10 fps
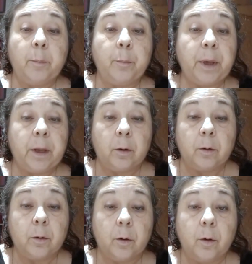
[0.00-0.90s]
pero
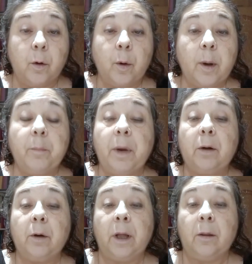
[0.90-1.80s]
no han
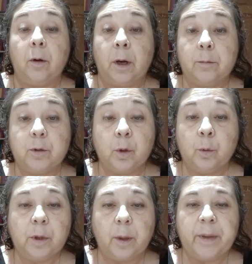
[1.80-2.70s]
valorado
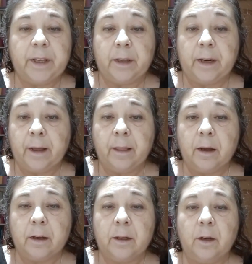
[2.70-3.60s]
absolutamente
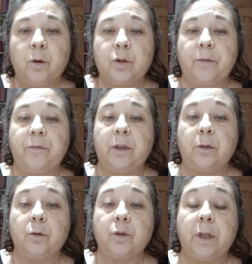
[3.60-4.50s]
nada ni los
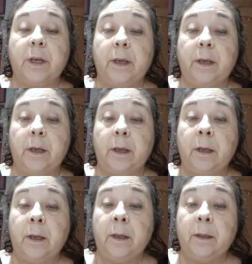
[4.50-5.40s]
efectos de,
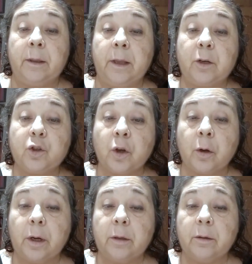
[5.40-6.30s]
del
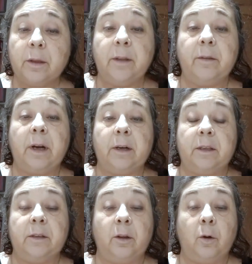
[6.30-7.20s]
Sjögren, ni de la
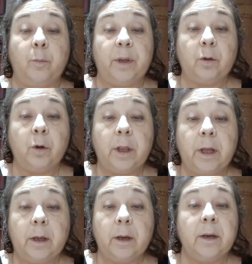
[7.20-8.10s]
artritis
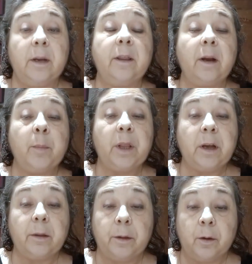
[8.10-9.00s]
reumatoide, ni de la
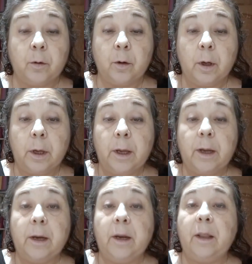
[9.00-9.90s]
medicación,
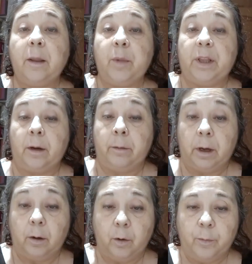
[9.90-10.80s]
ni de mi
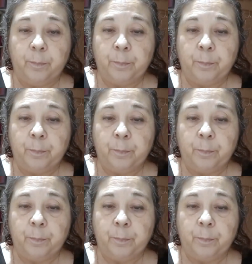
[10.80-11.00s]
trabajo.